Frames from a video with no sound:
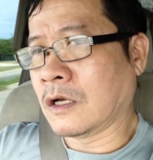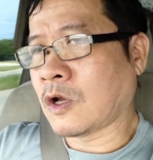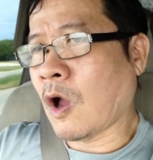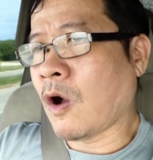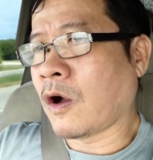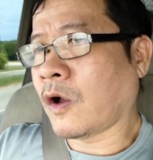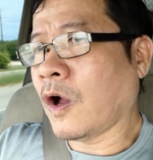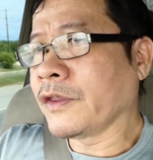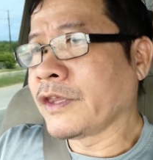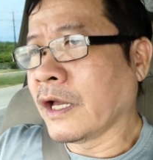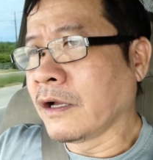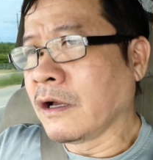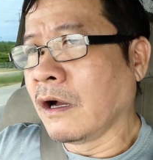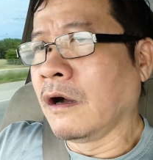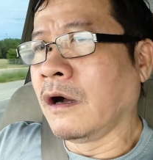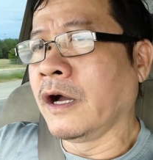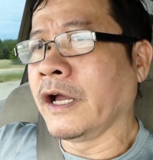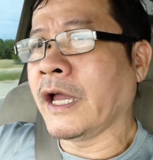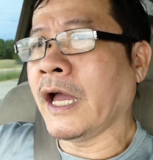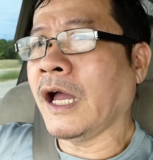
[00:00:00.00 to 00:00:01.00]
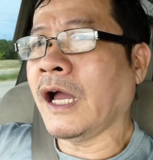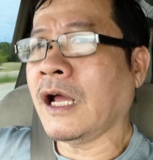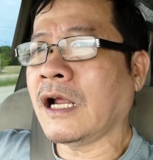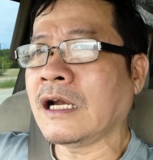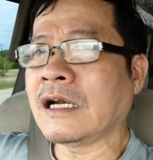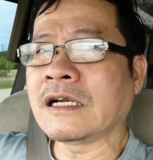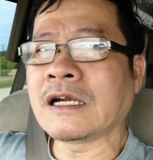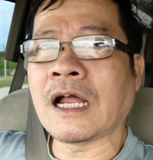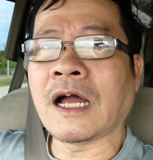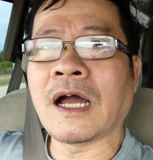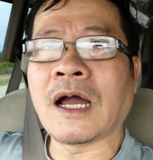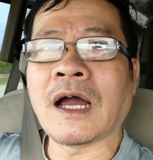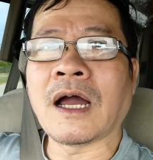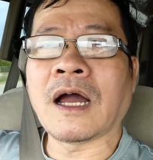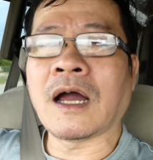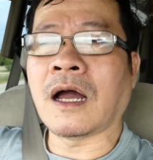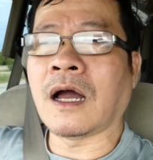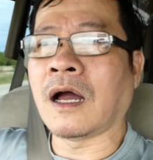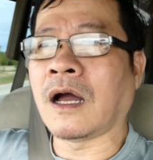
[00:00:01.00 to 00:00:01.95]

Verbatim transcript: Còn có những người á, là